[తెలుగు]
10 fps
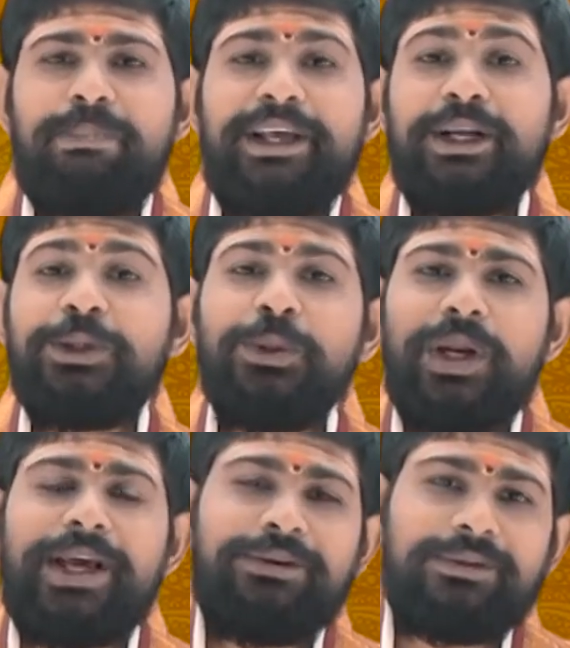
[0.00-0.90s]
పైన క్యూ
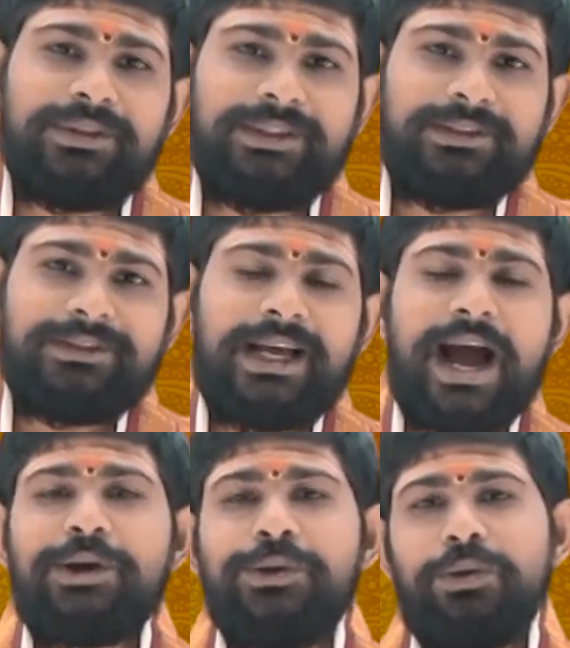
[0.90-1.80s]
లైన్ ఉంటుంది
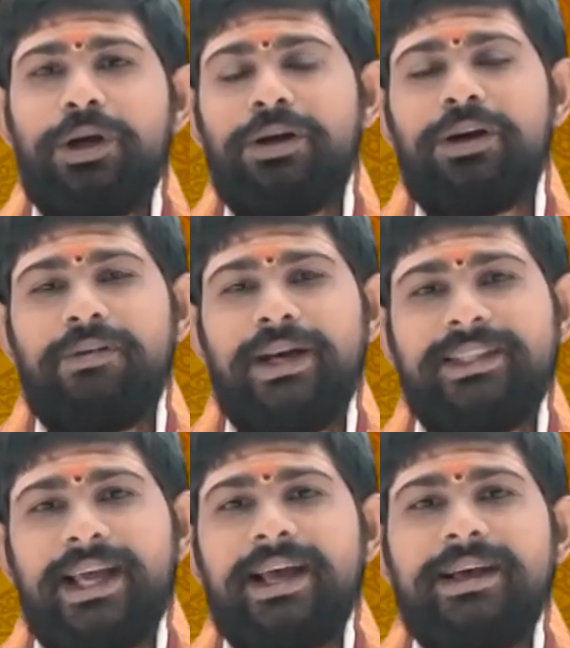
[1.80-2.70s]
ఆ క్యూ లైన్లోకి
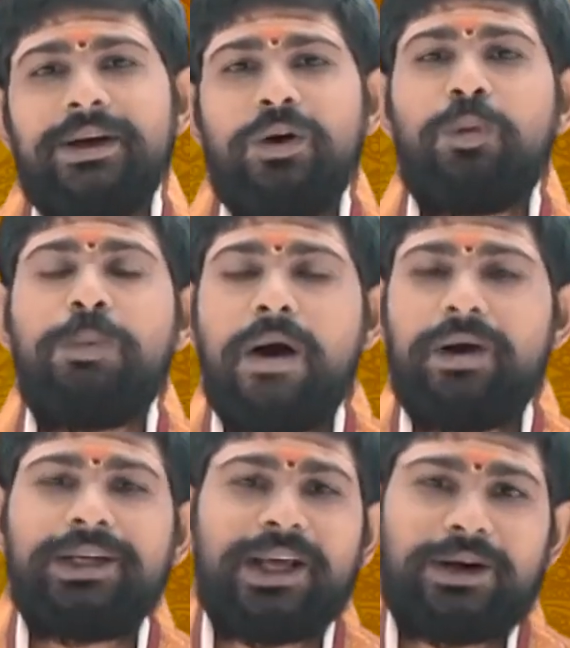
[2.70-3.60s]
వెళితే ఒక పావు
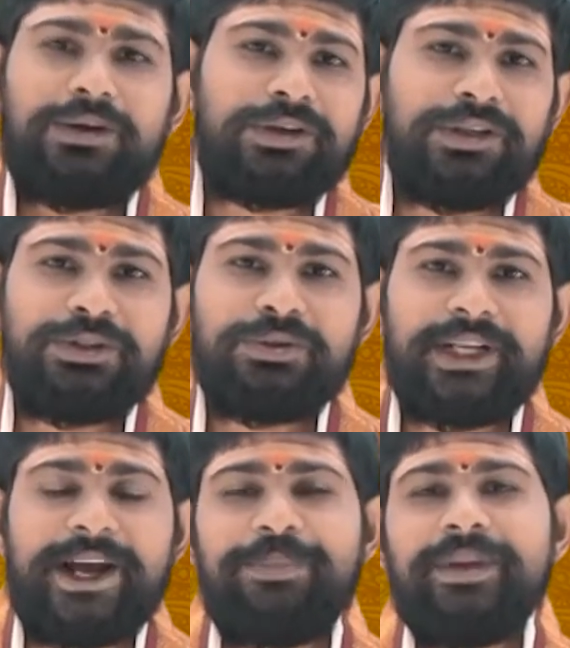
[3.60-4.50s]
గంట అరగంట
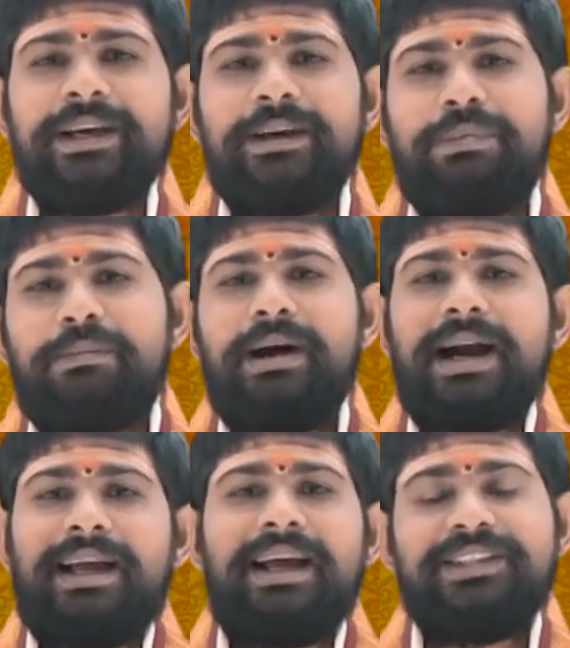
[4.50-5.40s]
నించుంటే
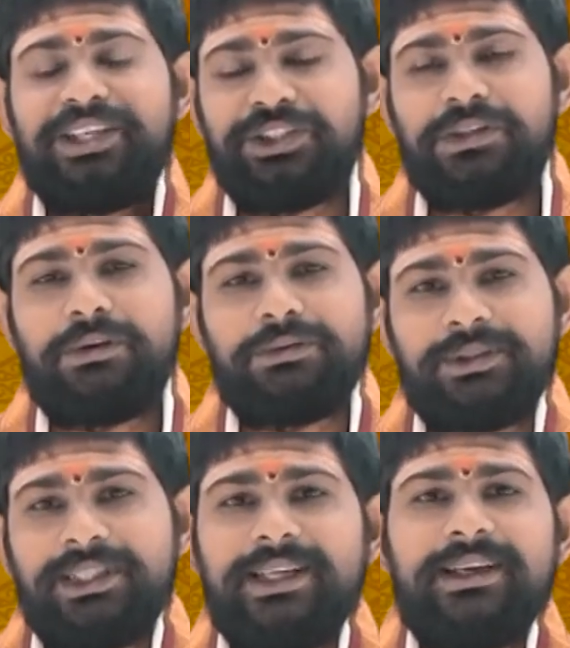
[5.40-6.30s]
బ్రహ్మాండంగా దర్శనం
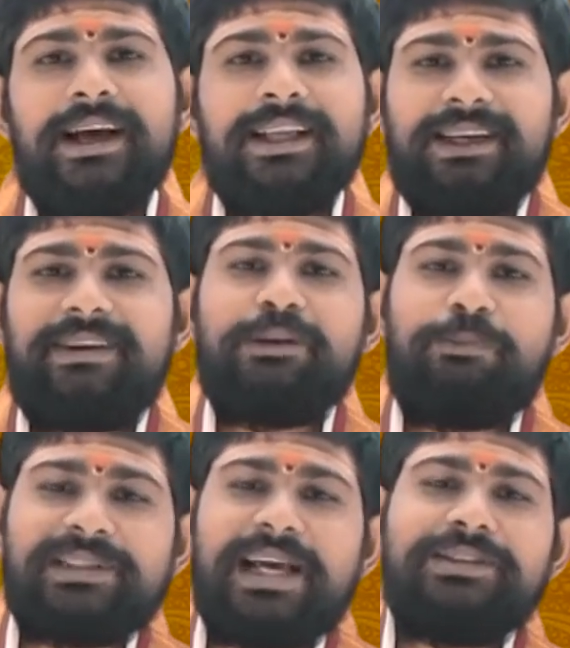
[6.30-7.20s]
అవుతుంది తర్వాత
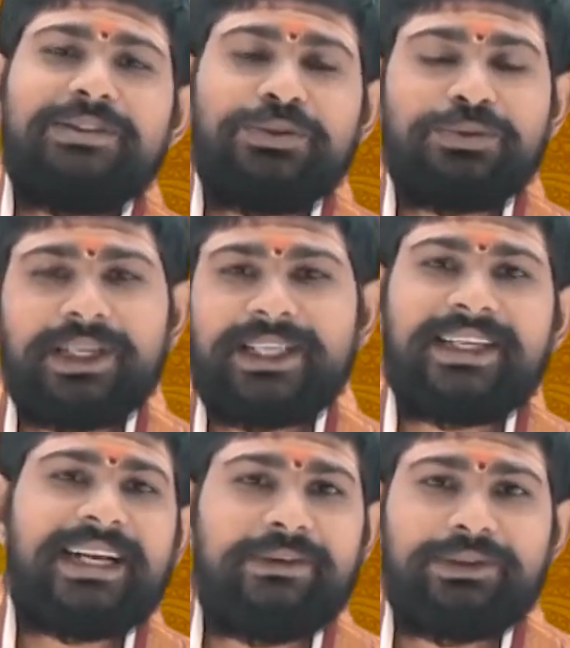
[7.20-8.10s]
ప్రసాదం తీసుకుని
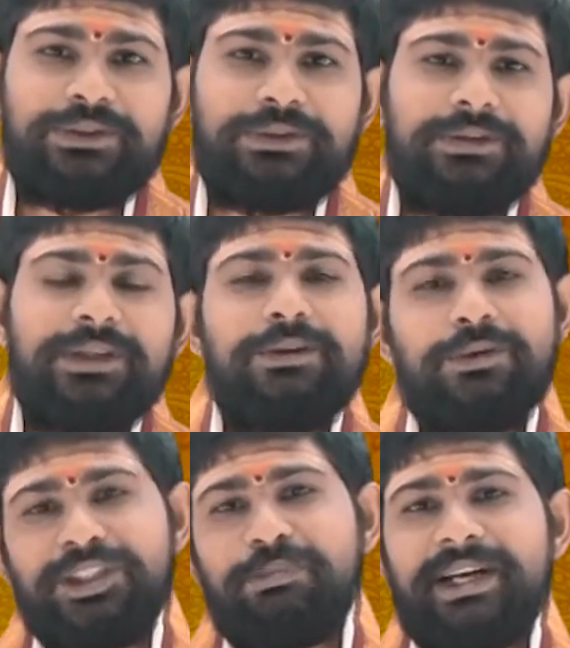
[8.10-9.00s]
కిందకి రావచ్చు
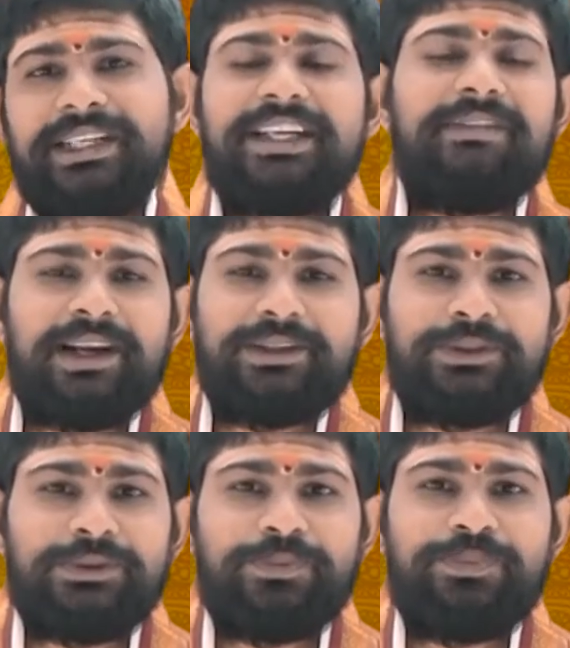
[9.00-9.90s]
వచ్చి మన ఇంటికి
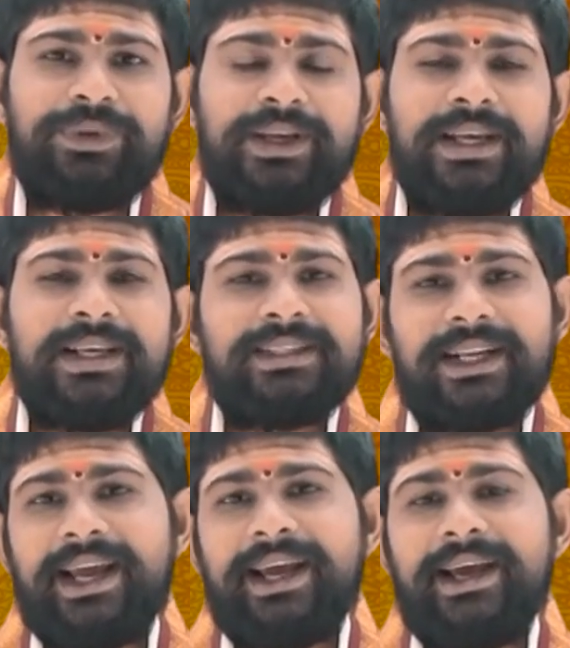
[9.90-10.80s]
వెళ్ళచ్చు
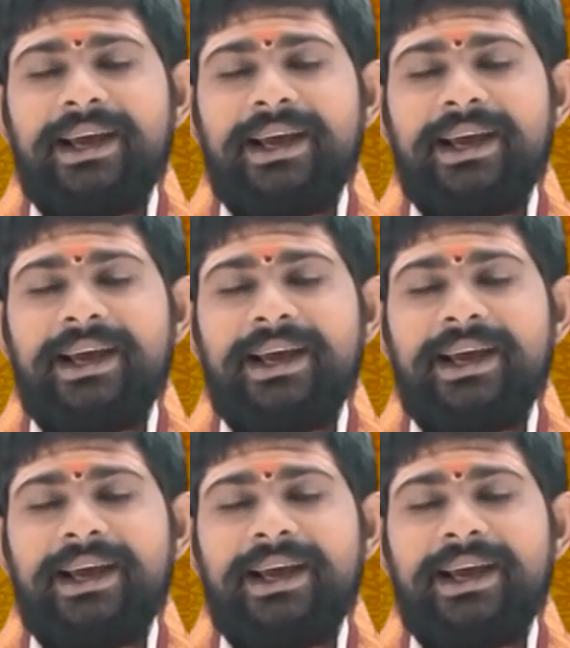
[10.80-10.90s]
సరే